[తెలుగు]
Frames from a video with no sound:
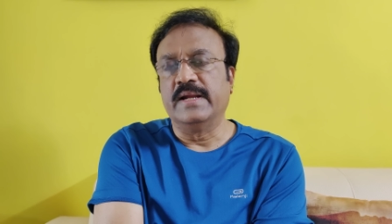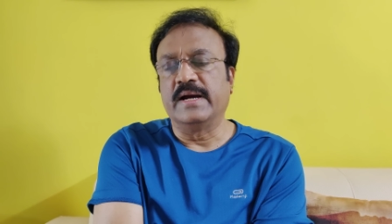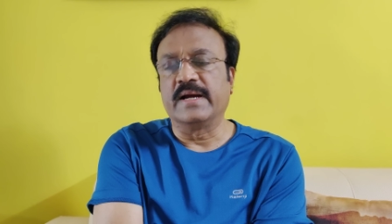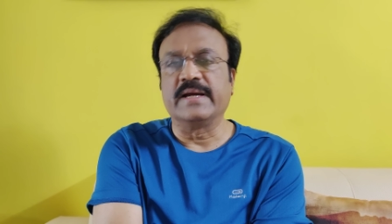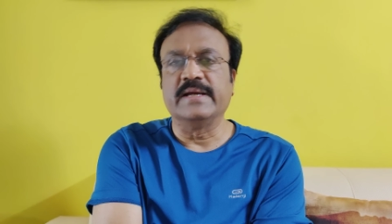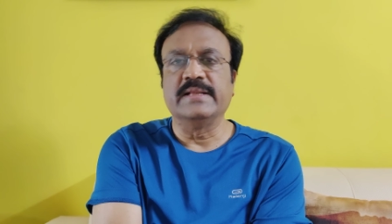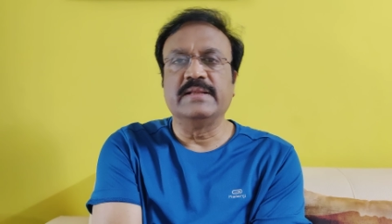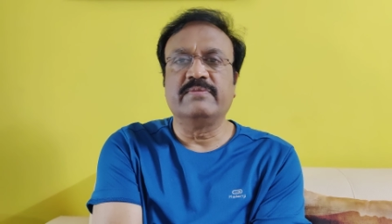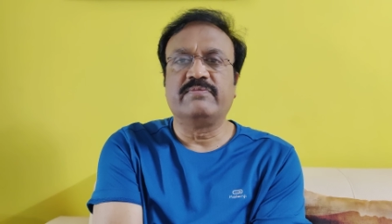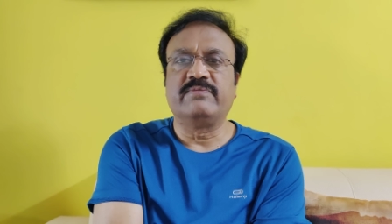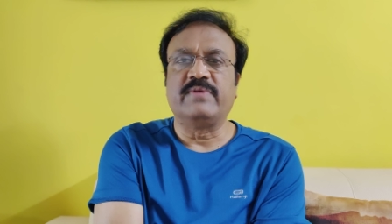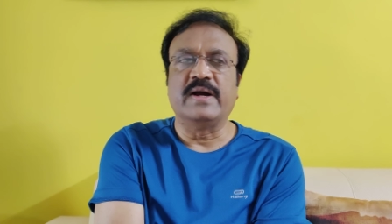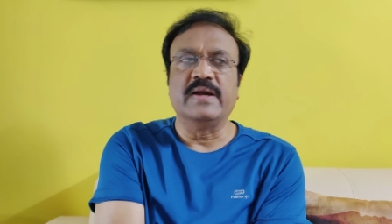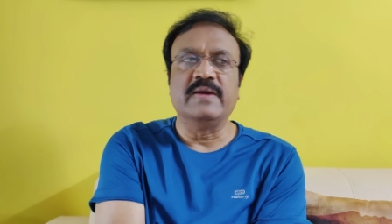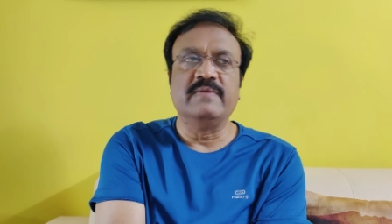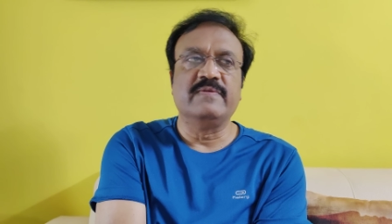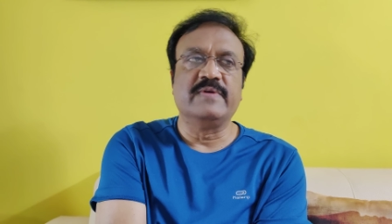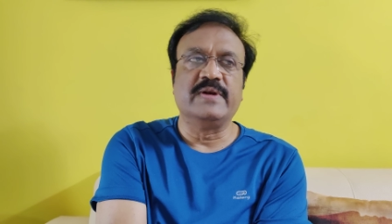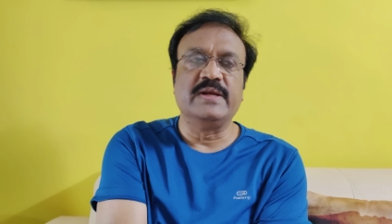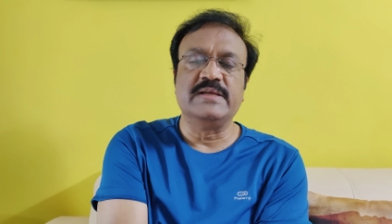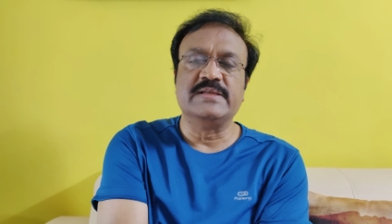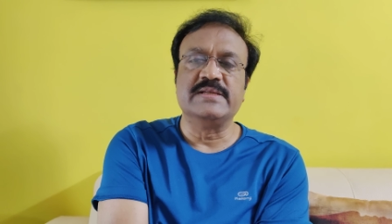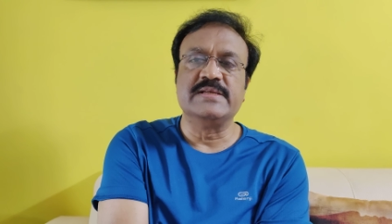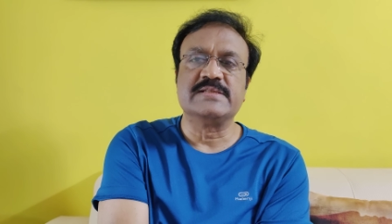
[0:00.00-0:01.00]
నాకైతే ఫైవ్
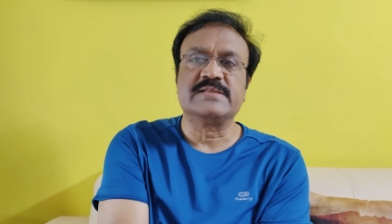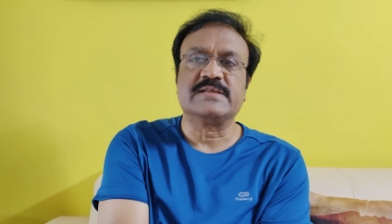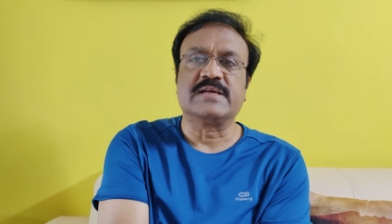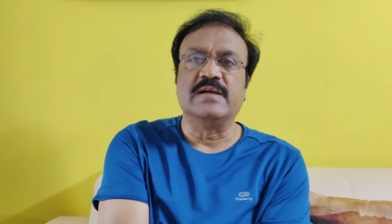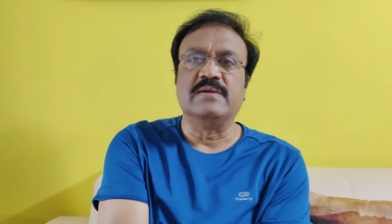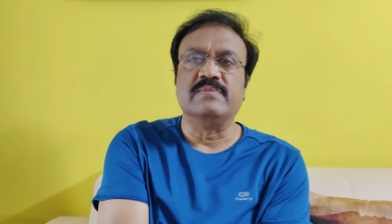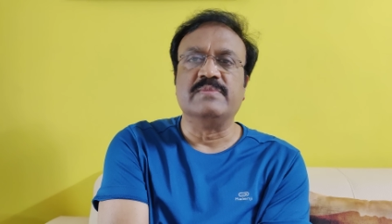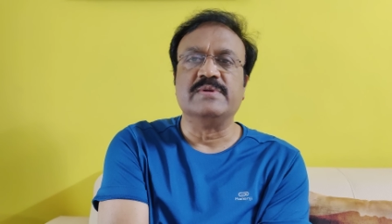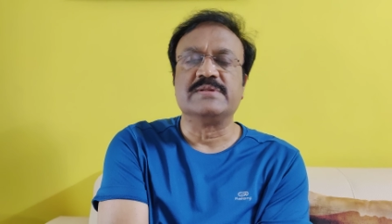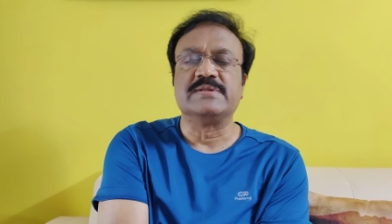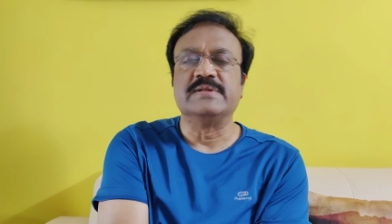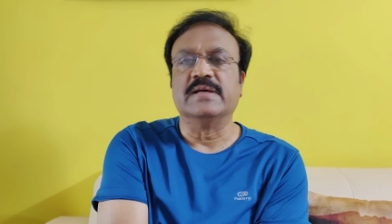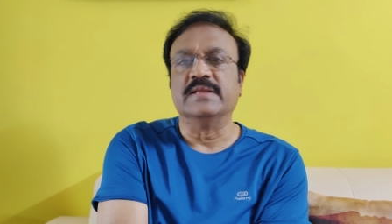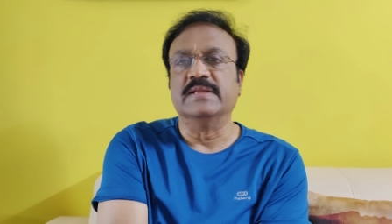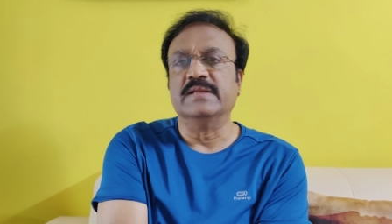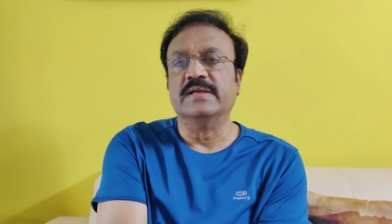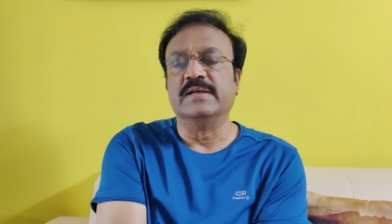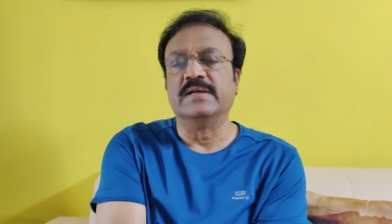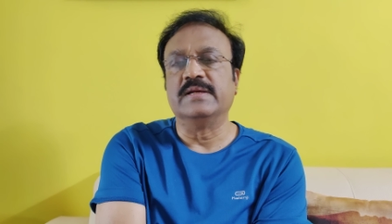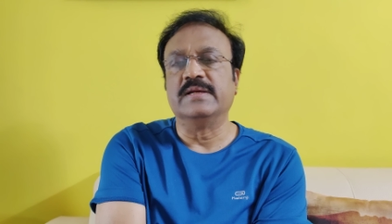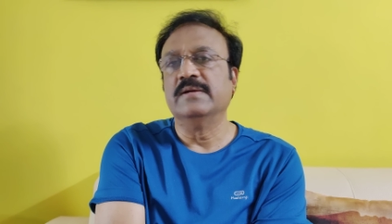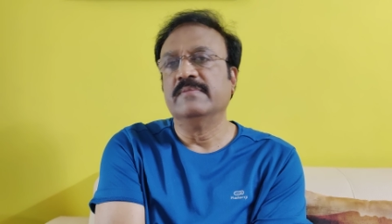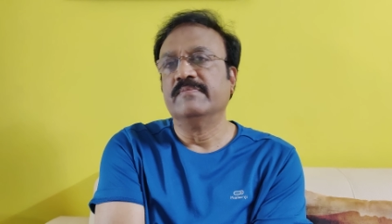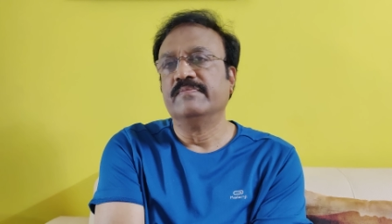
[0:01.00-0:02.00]
రీజన్స్ కనిపిస్తున్నాయి
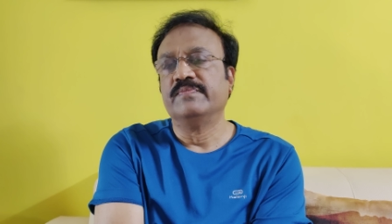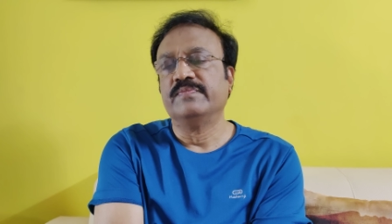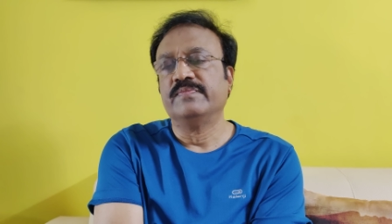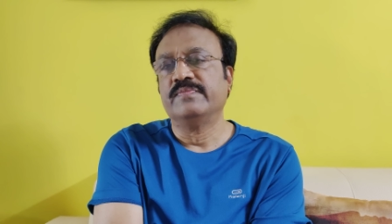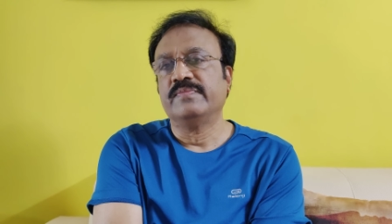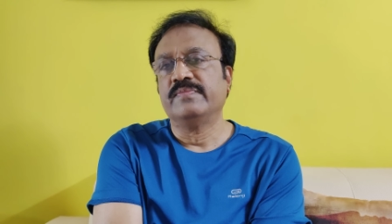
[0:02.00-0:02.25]
దీనికి